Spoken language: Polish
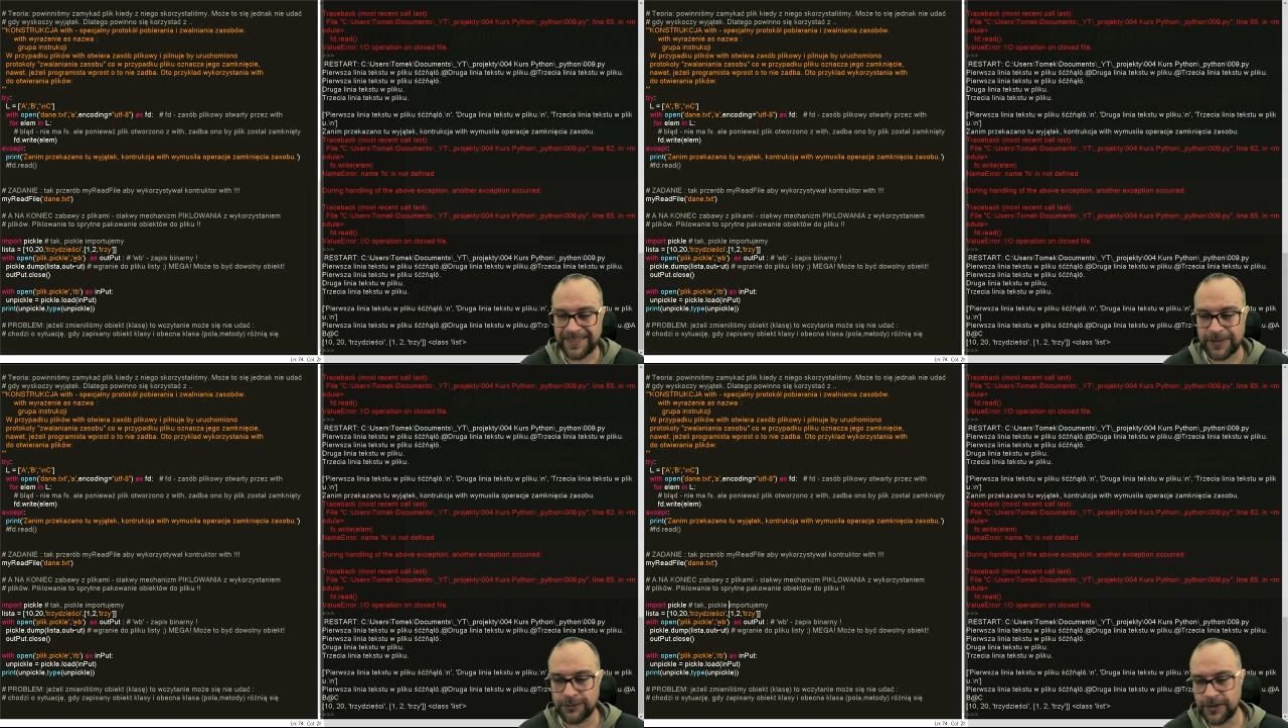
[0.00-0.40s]

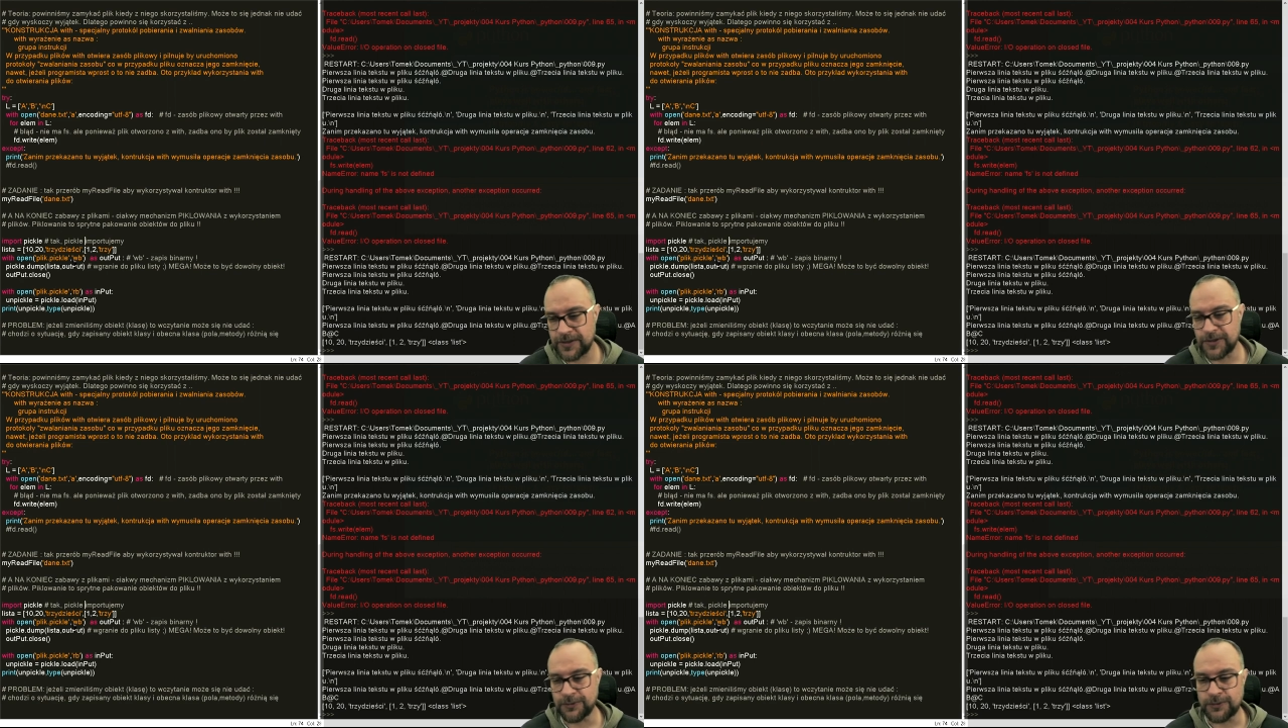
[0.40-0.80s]
które
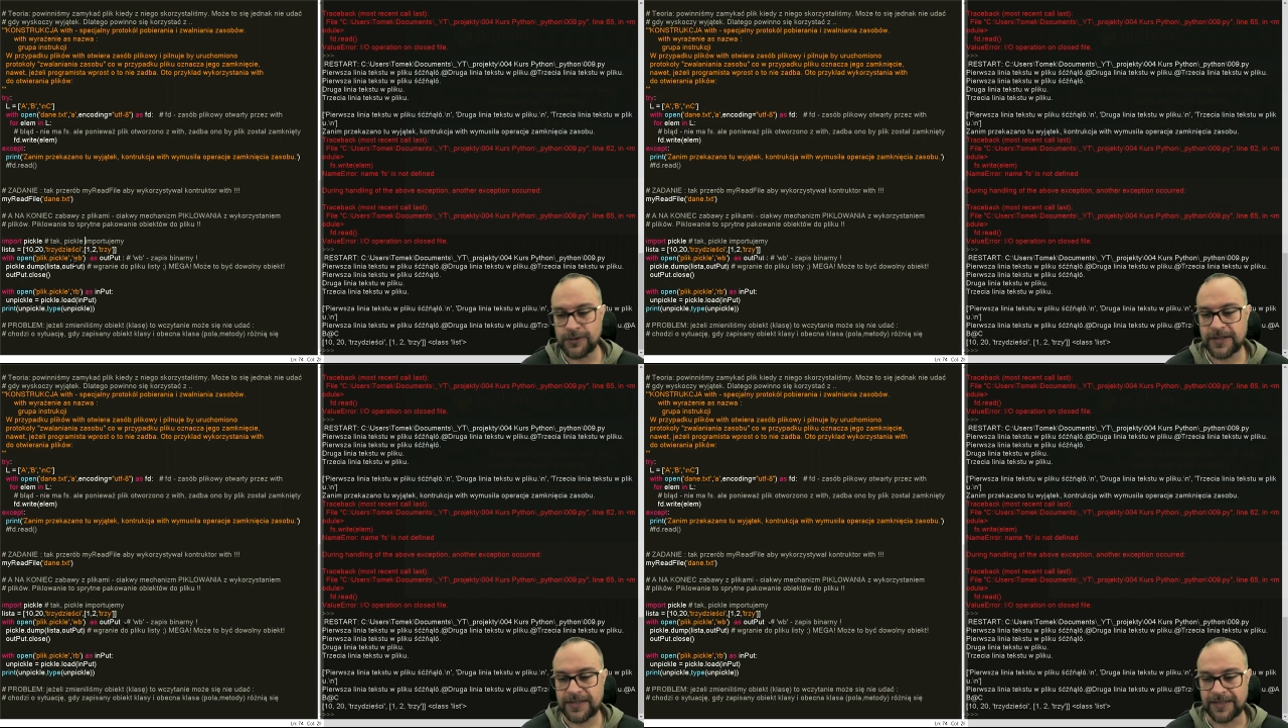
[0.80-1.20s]
są
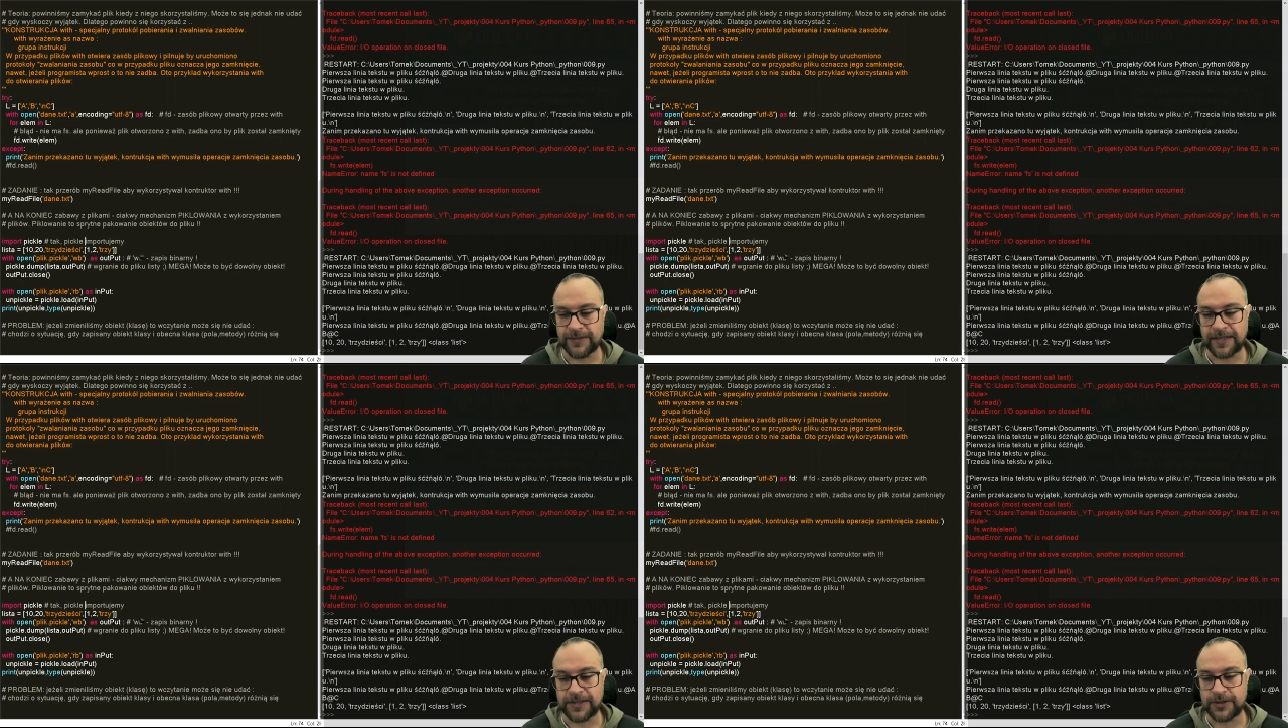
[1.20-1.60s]
ukryte w
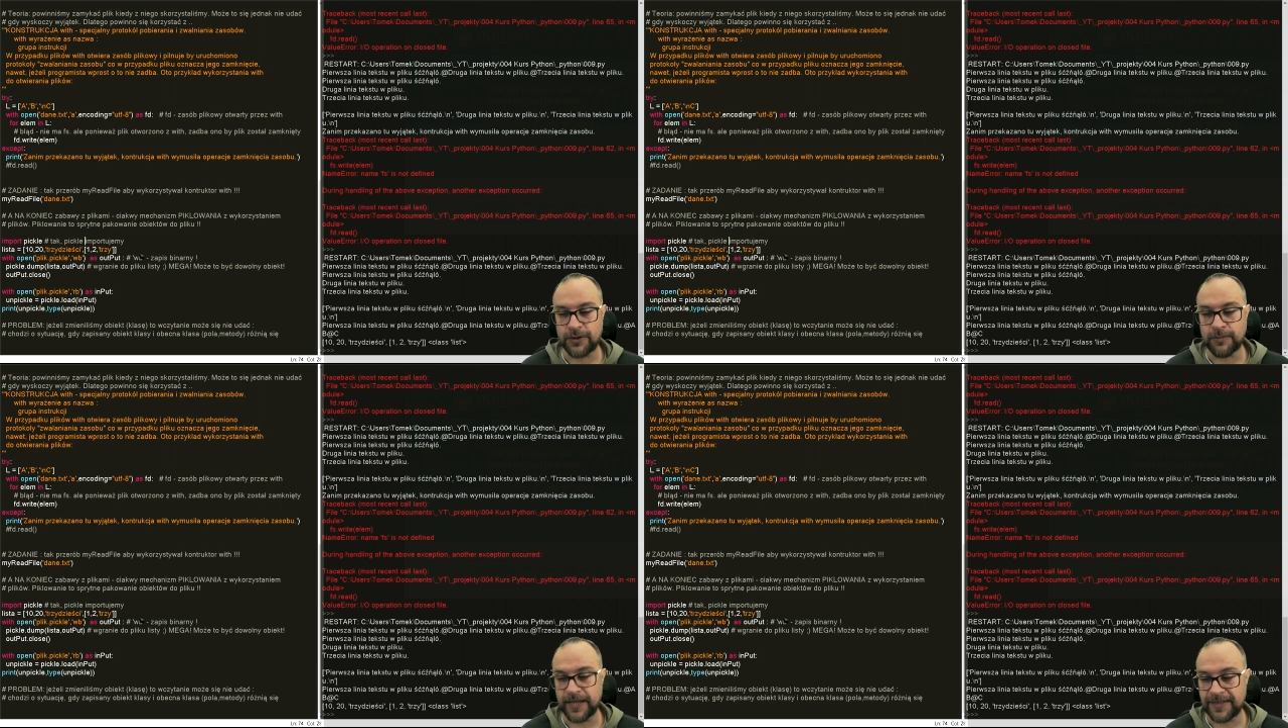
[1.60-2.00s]
jakichś
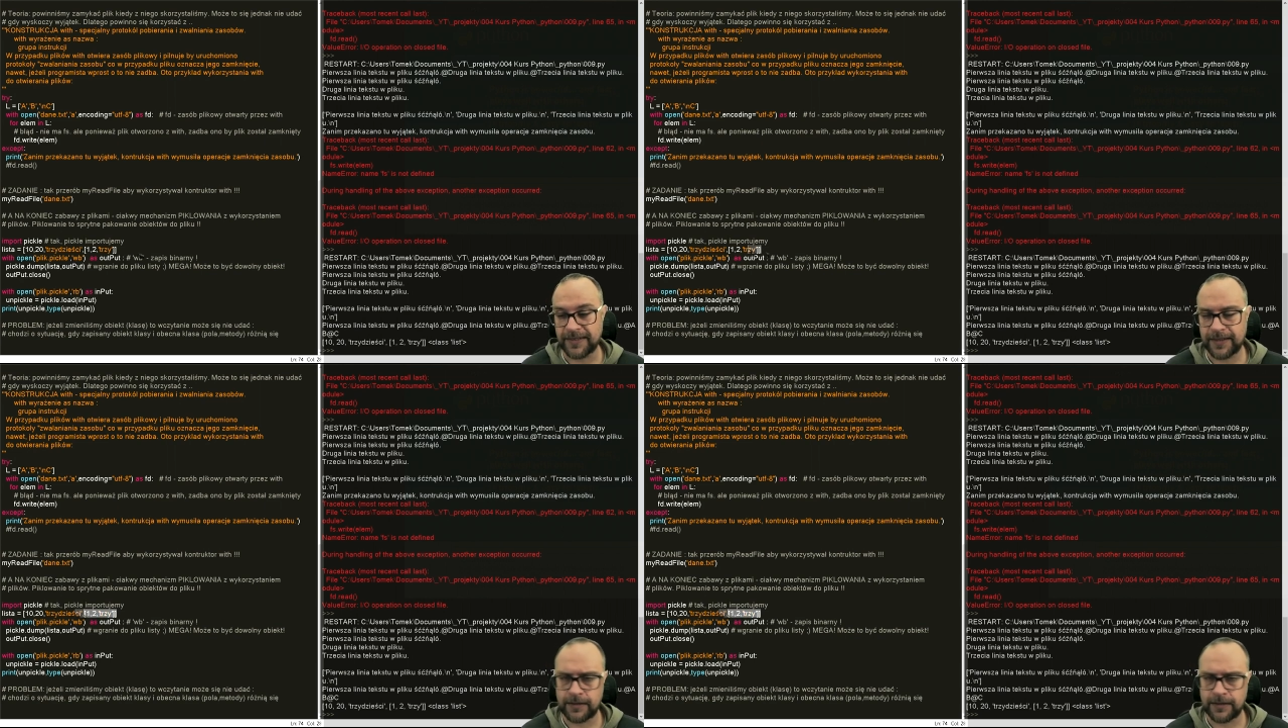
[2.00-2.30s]
obiektach,